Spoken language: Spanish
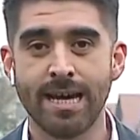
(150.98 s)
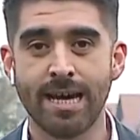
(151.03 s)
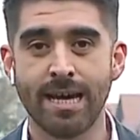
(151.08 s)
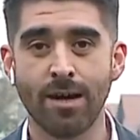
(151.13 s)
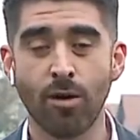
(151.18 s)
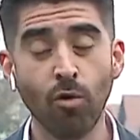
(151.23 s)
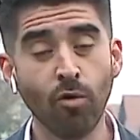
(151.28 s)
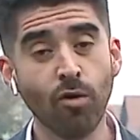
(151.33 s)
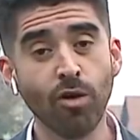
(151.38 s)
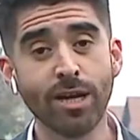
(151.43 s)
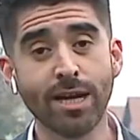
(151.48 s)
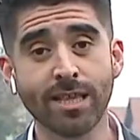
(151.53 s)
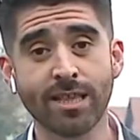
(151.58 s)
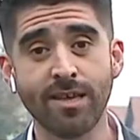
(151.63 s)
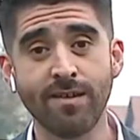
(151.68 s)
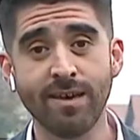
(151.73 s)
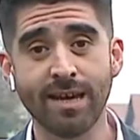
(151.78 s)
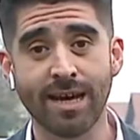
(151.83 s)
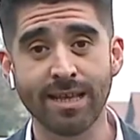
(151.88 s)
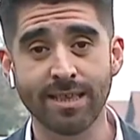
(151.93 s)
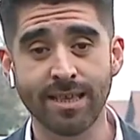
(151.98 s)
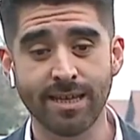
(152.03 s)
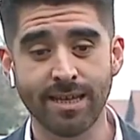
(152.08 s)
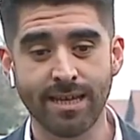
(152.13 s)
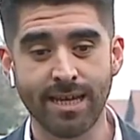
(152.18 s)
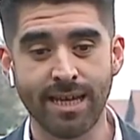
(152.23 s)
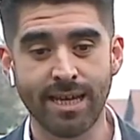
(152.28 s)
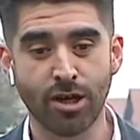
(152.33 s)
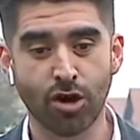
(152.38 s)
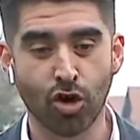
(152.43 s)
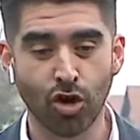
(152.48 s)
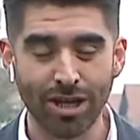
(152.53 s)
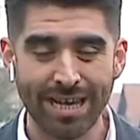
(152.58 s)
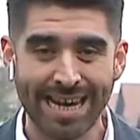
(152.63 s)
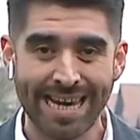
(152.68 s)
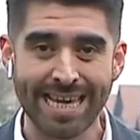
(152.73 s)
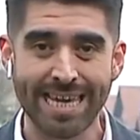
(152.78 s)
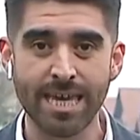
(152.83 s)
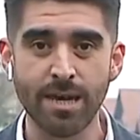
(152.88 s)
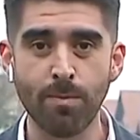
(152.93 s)
Eh, hubo una actividad eh,
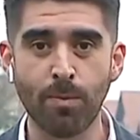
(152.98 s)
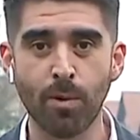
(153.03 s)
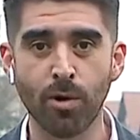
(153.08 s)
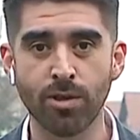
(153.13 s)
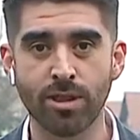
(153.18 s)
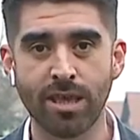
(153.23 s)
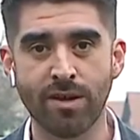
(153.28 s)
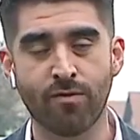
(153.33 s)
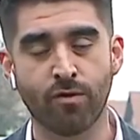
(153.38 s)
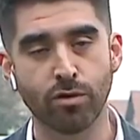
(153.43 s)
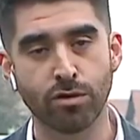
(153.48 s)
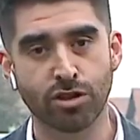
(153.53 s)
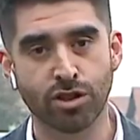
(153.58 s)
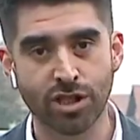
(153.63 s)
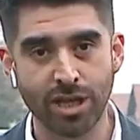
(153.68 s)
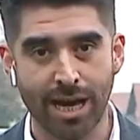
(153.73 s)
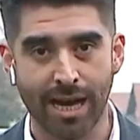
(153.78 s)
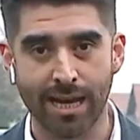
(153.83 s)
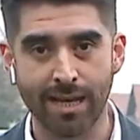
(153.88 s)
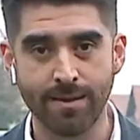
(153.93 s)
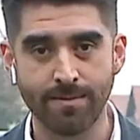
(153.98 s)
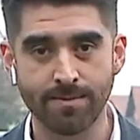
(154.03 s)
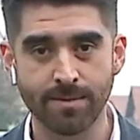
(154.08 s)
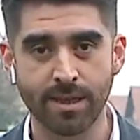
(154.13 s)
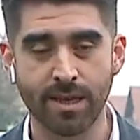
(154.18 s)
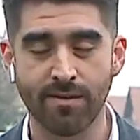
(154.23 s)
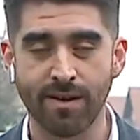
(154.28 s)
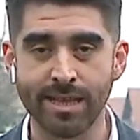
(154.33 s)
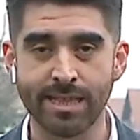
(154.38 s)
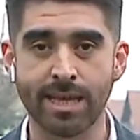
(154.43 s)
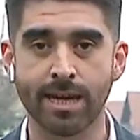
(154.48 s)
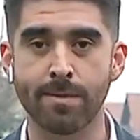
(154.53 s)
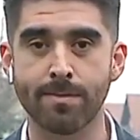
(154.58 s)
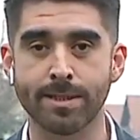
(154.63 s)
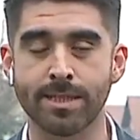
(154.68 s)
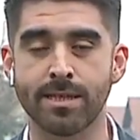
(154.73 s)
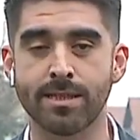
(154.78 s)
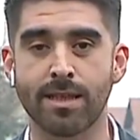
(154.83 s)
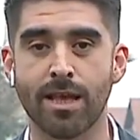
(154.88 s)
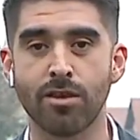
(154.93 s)
con el equipo de futsal que va a estar
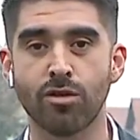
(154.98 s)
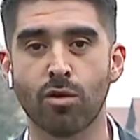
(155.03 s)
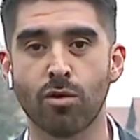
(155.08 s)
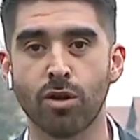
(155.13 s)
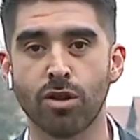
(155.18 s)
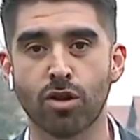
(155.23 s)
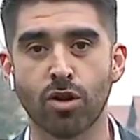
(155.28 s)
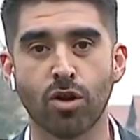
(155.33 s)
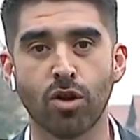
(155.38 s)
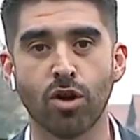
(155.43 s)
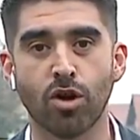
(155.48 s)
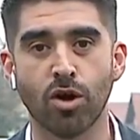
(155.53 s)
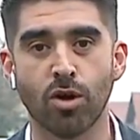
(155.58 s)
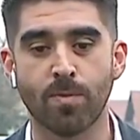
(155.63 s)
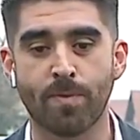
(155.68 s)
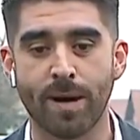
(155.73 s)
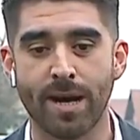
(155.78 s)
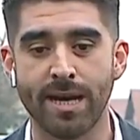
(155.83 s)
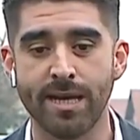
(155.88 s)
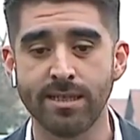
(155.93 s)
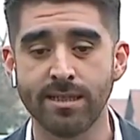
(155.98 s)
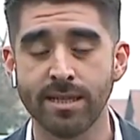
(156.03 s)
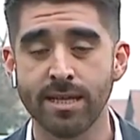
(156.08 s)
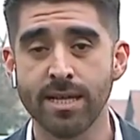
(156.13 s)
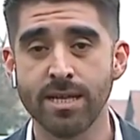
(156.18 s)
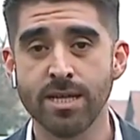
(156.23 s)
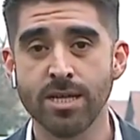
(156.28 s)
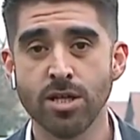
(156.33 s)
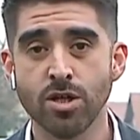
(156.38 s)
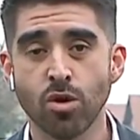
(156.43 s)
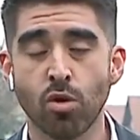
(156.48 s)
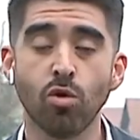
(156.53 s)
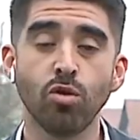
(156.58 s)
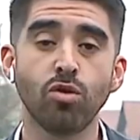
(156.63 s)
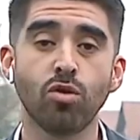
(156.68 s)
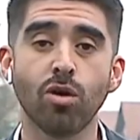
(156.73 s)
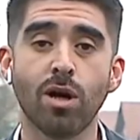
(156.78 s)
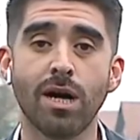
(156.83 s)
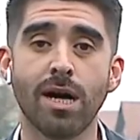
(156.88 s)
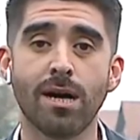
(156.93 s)
representando nuestro país
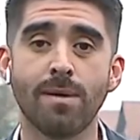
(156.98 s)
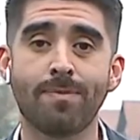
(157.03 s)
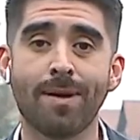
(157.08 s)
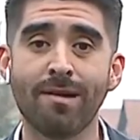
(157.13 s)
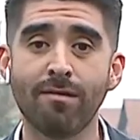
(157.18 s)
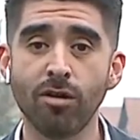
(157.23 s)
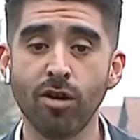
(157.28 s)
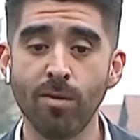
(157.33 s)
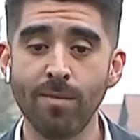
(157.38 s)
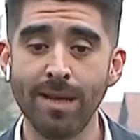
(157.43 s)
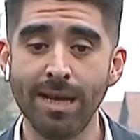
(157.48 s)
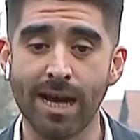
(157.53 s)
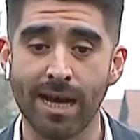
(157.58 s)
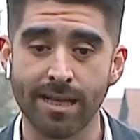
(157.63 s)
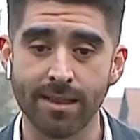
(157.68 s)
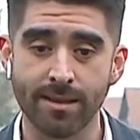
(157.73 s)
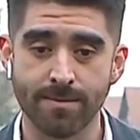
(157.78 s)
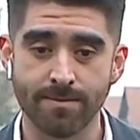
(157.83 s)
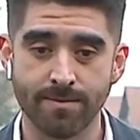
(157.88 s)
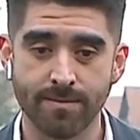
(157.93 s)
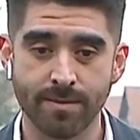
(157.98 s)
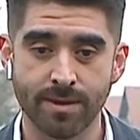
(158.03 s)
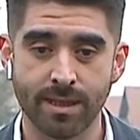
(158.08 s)
junto a Pablo Milat,